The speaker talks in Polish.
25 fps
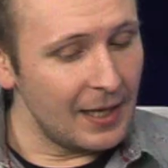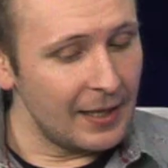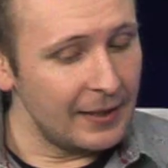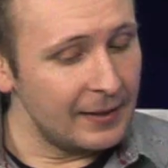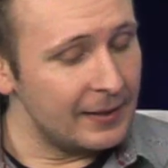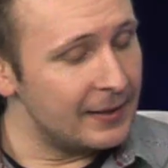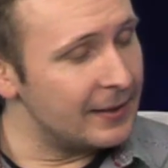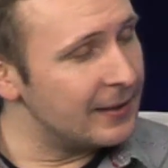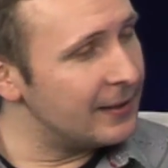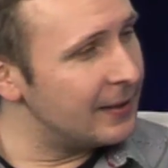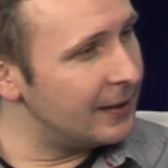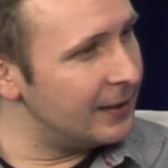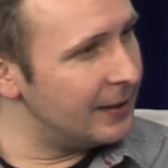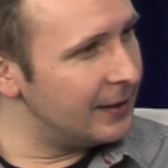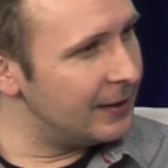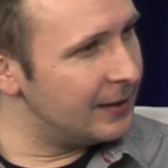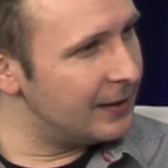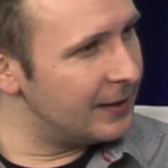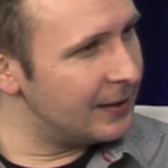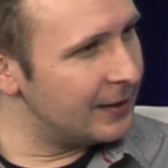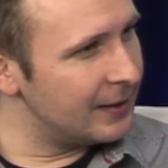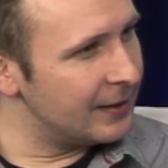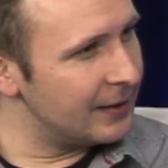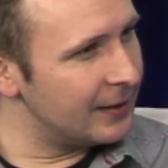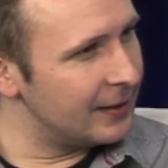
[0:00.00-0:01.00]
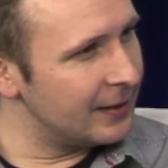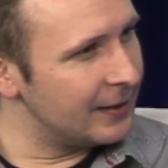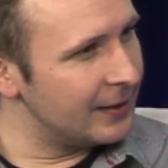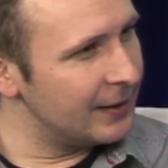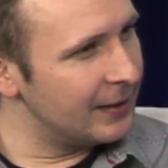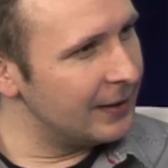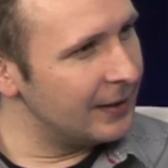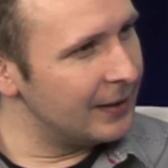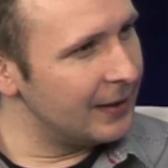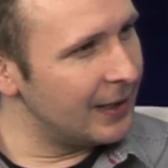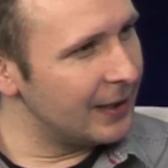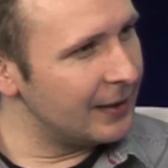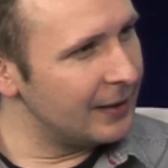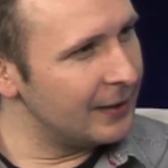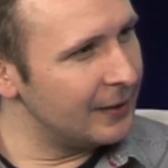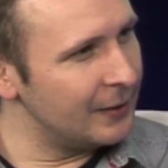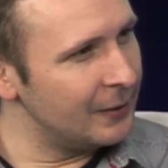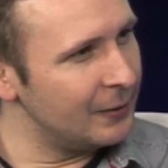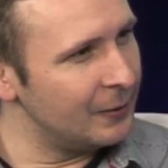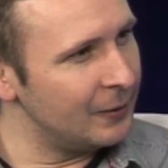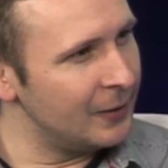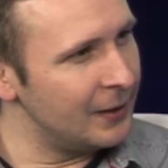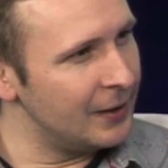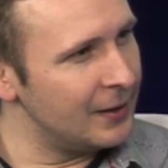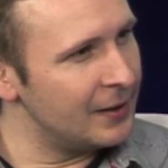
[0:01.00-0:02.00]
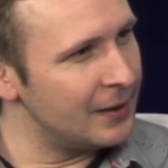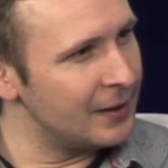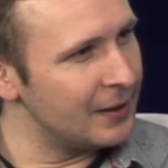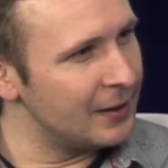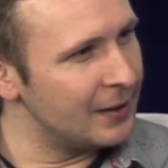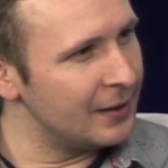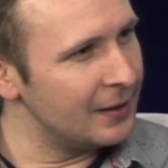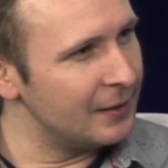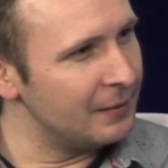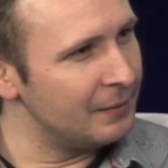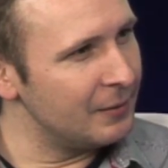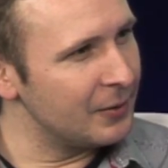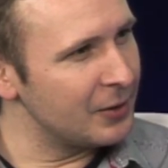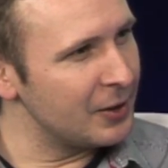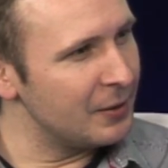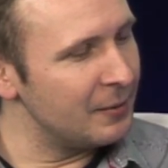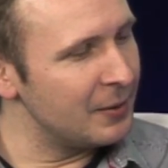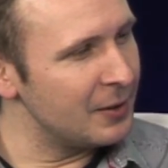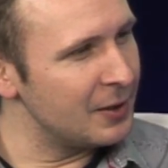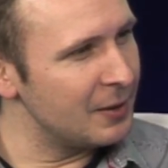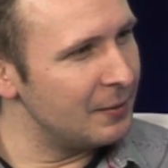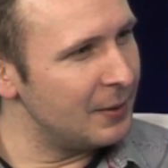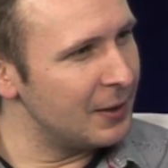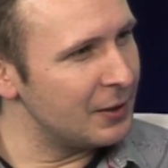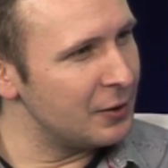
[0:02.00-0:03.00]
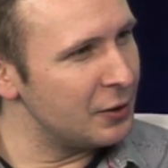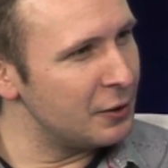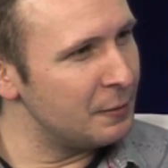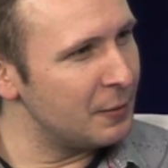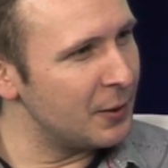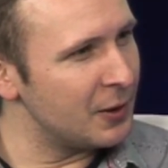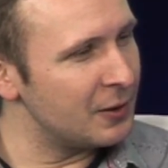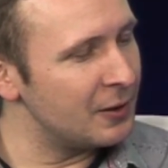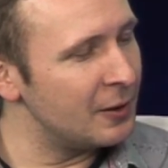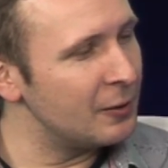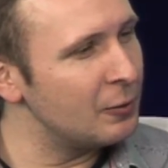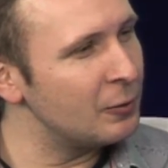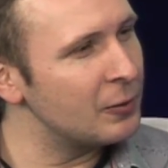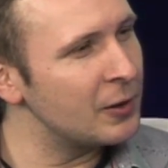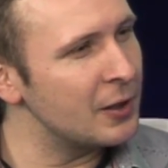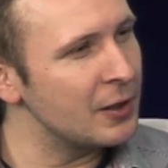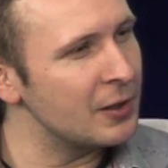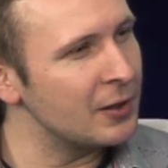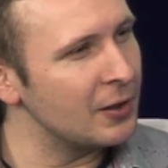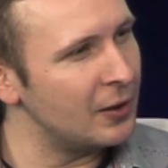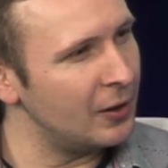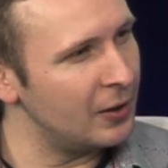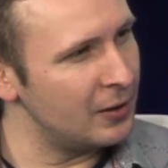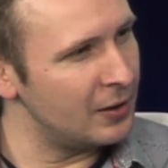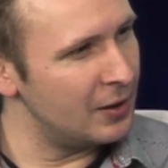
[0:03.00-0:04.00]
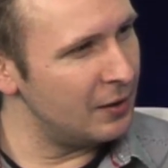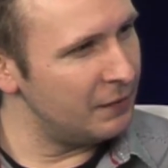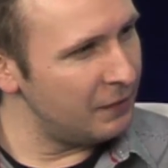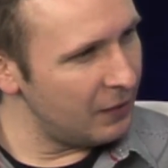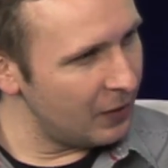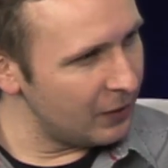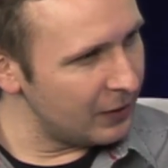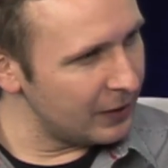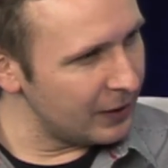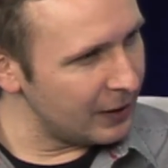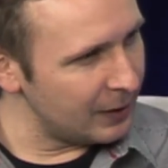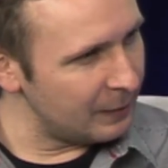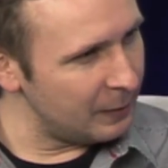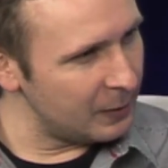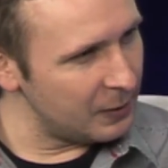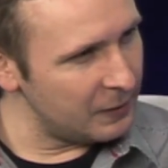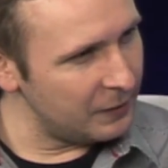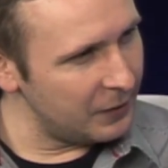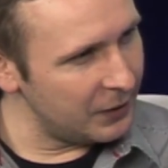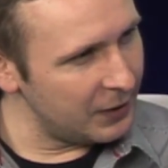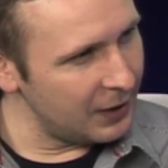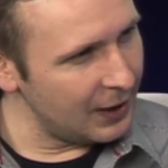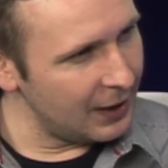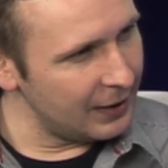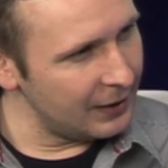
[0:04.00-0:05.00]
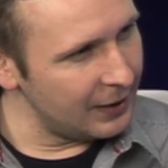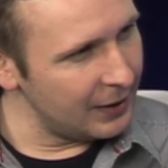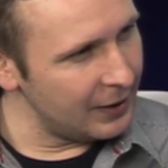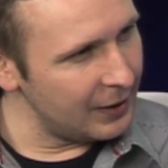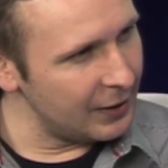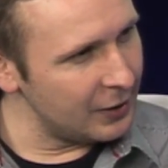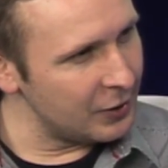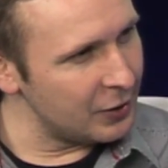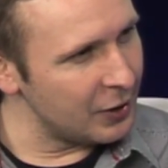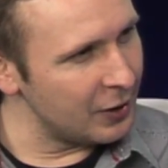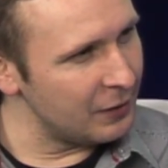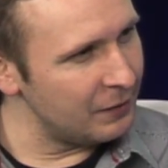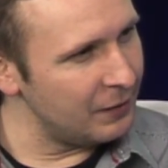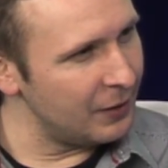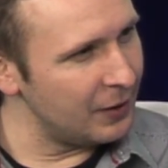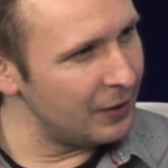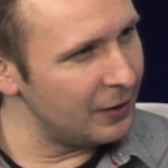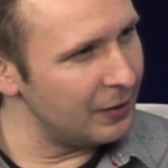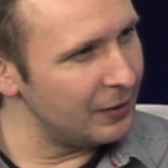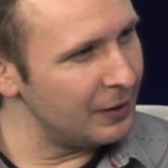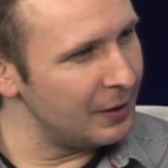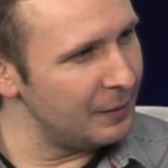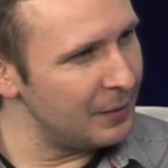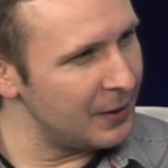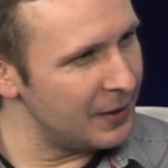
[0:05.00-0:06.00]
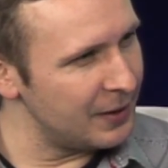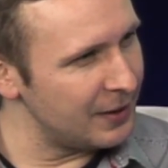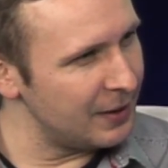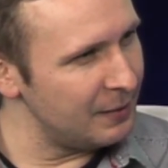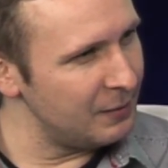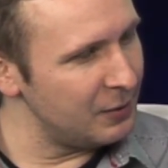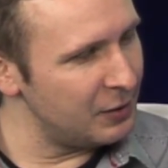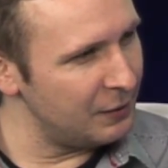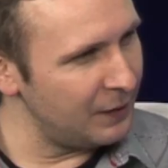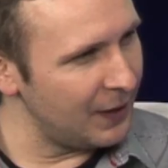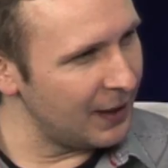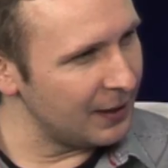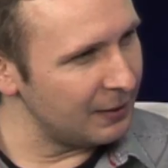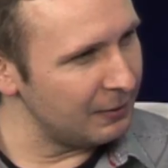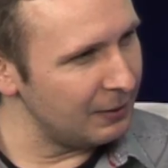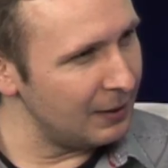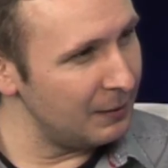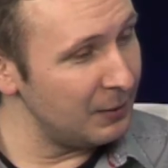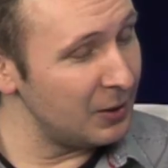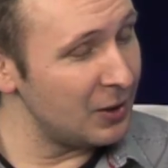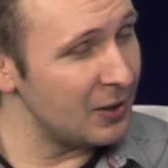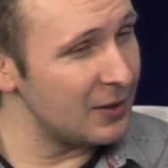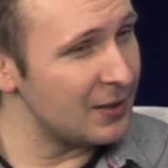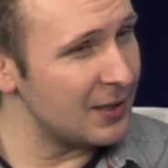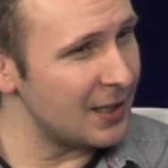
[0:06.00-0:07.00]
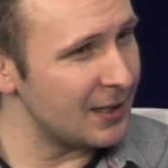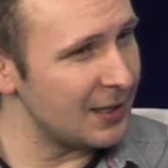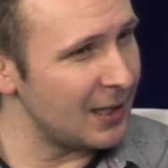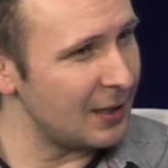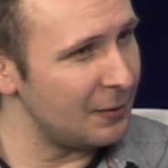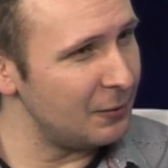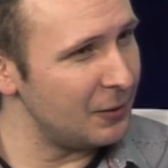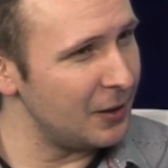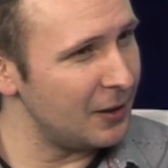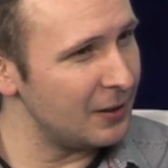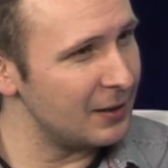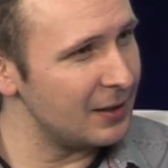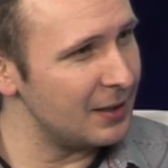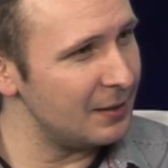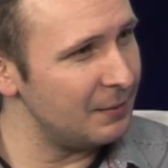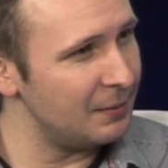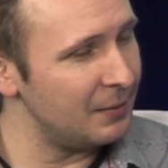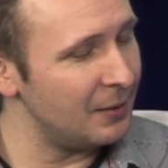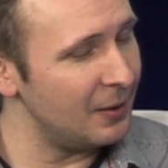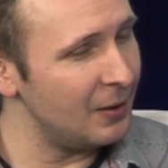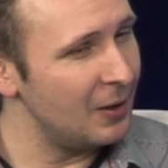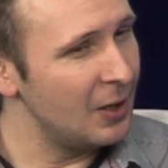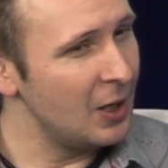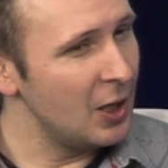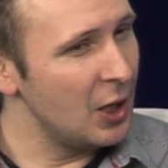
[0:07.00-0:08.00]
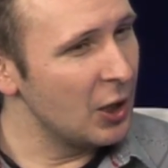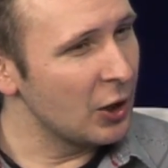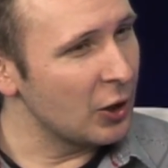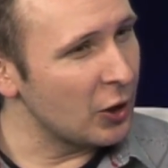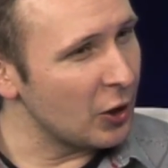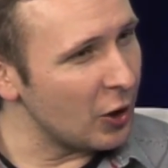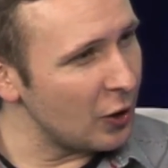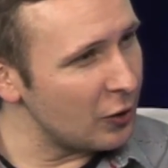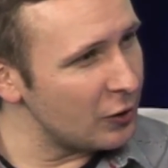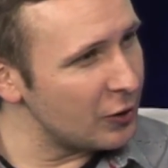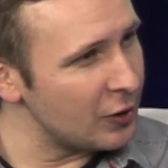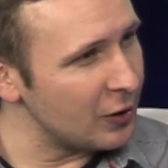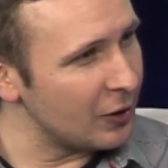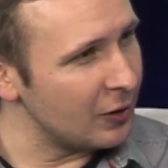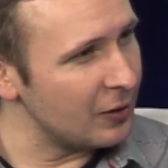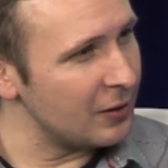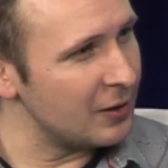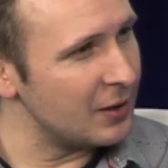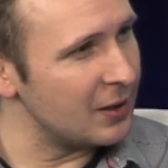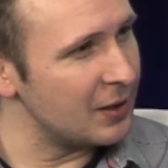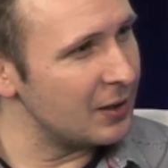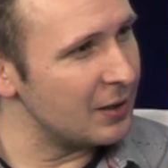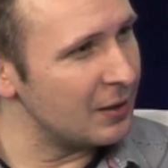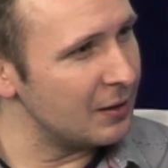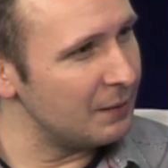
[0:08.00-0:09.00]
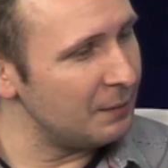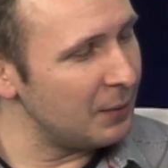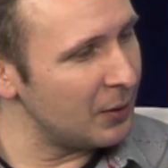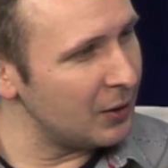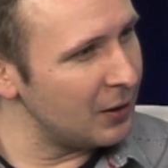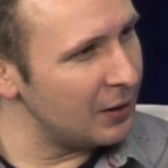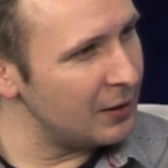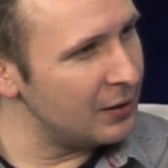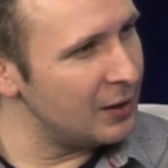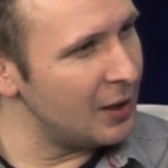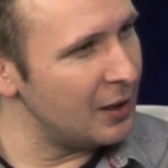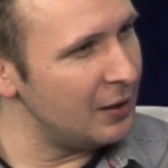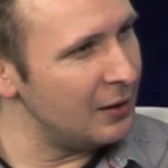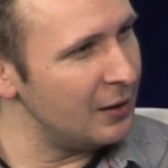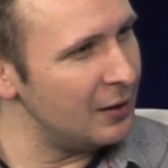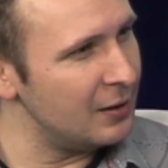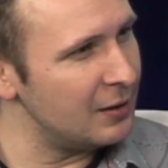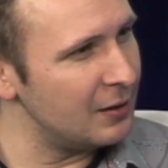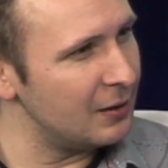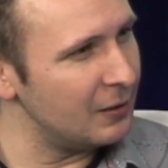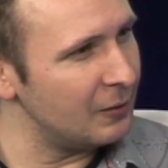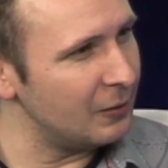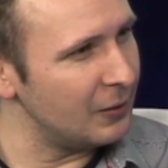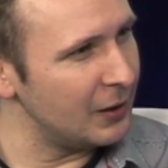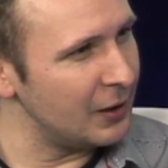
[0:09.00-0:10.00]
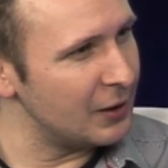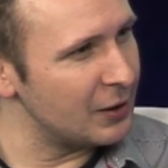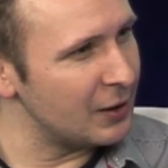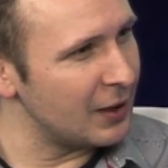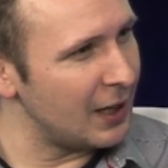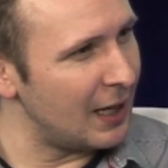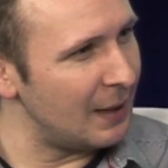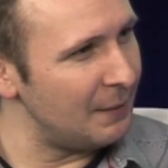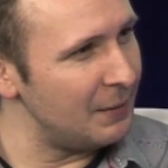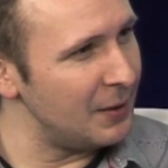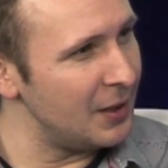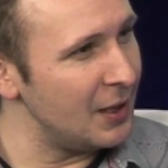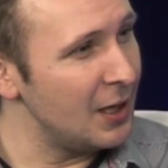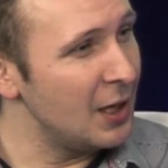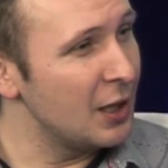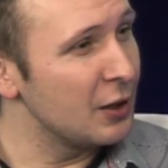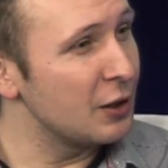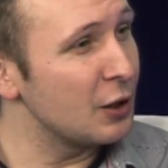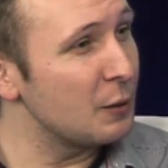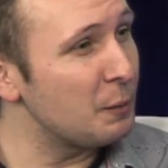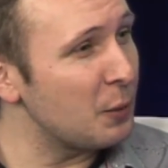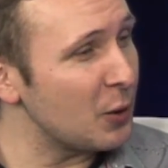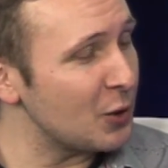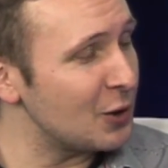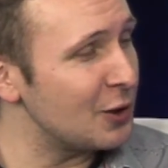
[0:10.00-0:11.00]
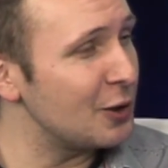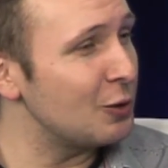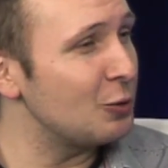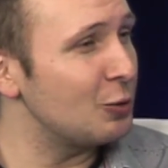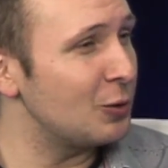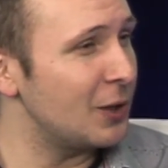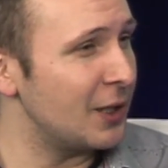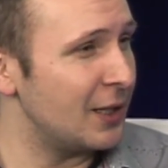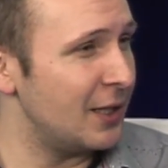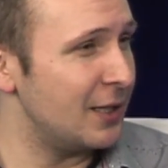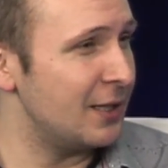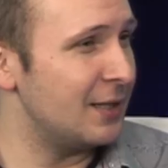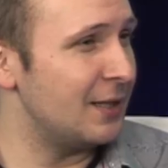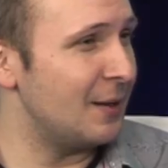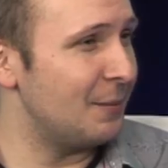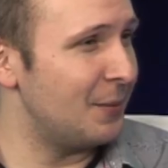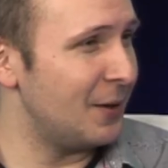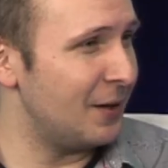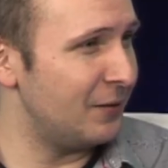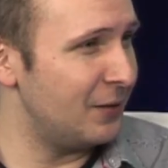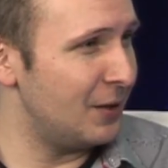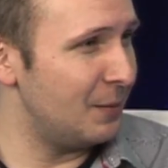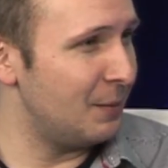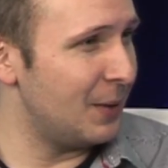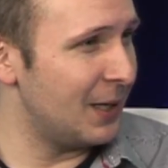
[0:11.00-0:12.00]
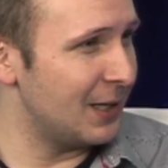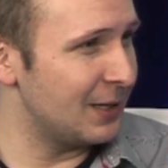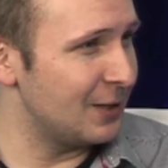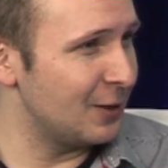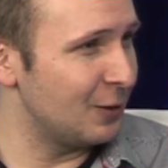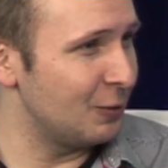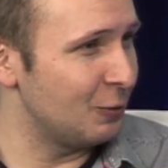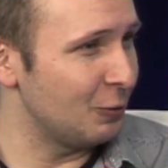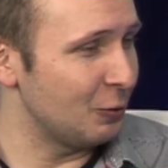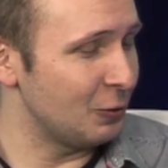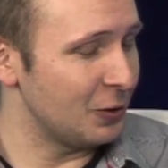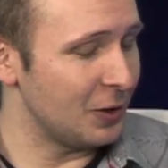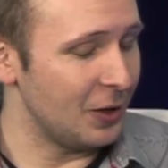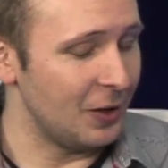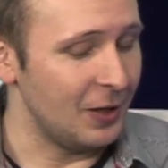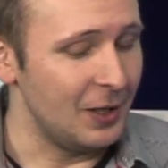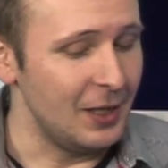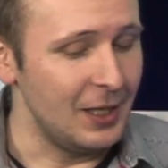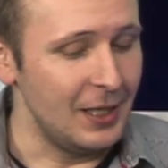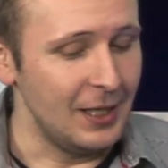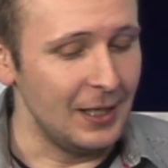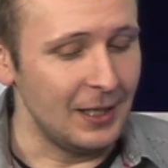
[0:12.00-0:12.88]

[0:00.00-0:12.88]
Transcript: Light miasta. Street y, na tej ulicy możemy zobaczyć prostytutki stojące w oknach podświetlane czerwono-niebieskim światłem i to jest zaskakujące, bo krążąc po tej dzielnicy uliczkami tych prostytutek jest naprawdę bardzo dużo.